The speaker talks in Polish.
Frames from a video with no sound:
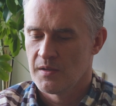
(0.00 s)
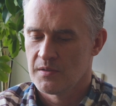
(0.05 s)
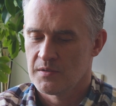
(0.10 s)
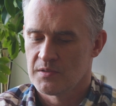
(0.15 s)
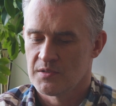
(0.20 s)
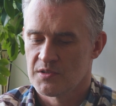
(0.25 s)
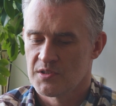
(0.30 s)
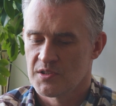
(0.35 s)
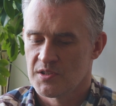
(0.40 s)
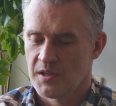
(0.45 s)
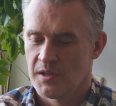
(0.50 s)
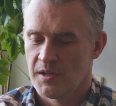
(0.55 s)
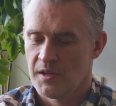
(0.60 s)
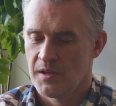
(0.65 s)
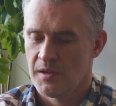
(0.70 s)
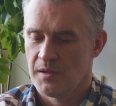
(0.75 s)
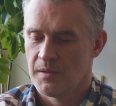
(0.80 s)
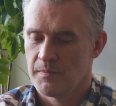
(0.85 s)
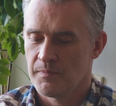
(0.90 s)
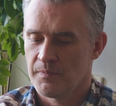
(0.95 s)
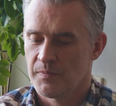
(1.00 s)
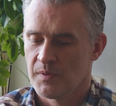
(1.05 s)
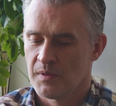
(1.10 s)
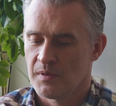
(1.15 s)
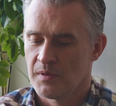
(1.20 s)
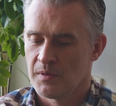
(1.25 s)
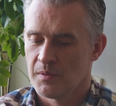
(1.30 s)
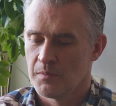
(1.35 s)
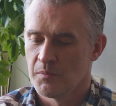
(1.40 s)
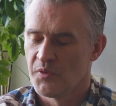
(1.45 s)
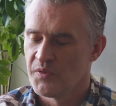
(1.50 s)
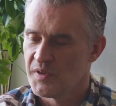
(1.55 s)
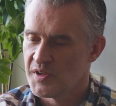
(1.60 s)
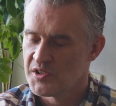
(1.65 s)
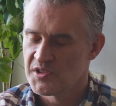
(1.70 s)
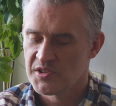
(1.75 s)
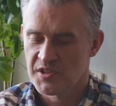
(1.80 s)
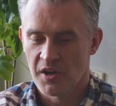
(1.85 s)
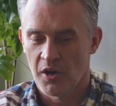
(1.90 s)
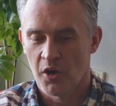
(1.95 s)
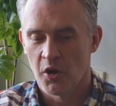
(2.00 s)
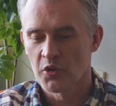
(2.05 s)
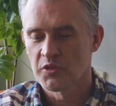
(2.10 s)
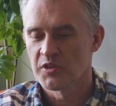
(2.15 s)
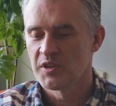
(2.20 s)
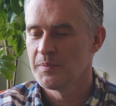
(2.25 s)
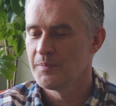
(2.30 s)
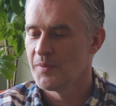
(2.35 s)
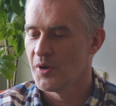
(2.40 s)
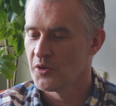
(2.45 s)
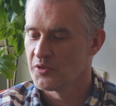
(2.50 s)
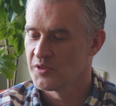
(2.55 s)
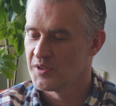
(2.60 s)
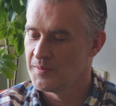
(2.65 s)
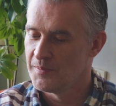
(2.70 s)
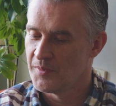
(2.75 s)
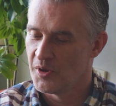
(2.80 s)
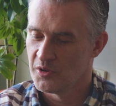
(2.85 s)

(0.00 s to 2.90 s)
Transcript: że mm, mówiliście o tym, o tym,